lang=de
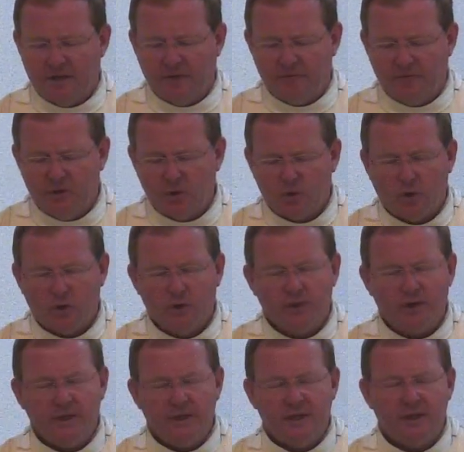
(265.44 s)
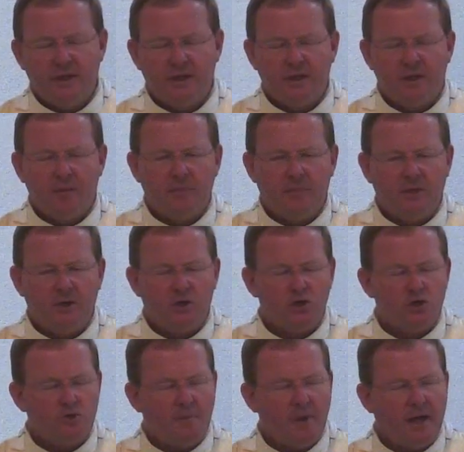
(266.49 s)
wie könnte ich mit
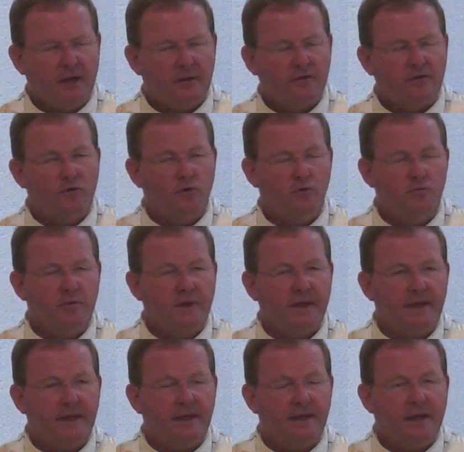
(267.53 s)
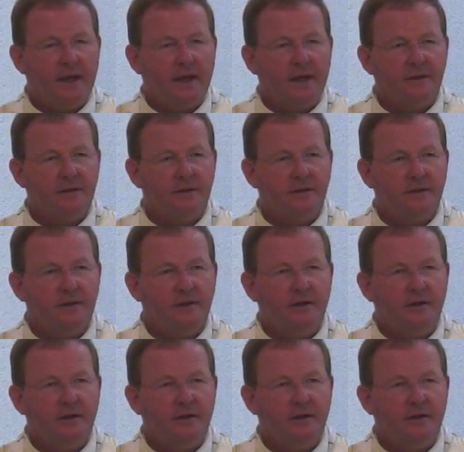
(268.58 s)
Schmerz umgehen lernen?